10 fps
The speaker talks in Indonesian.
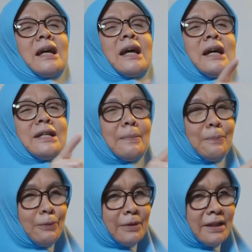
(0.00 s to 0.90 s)
ada
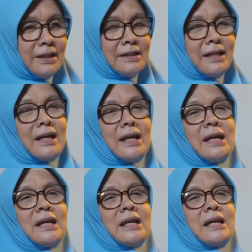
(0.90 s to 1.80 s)

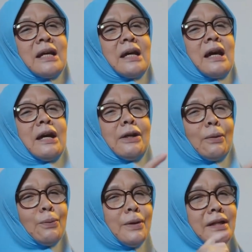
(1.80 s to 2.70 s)
putihnya, ada
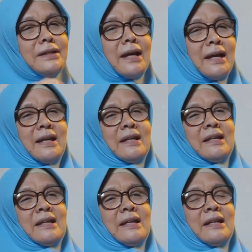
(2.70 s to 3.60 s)
kuningnya.
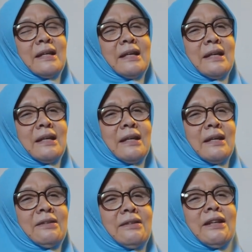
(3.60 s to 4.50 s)

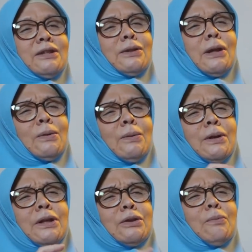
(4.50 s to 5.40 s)
Jadi
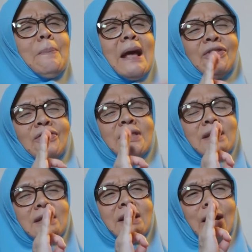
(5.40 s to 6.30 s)
telur itu
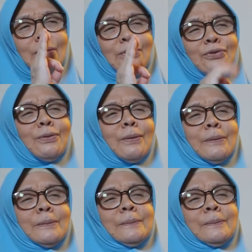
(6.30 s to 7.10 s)
pasti tiga unsur.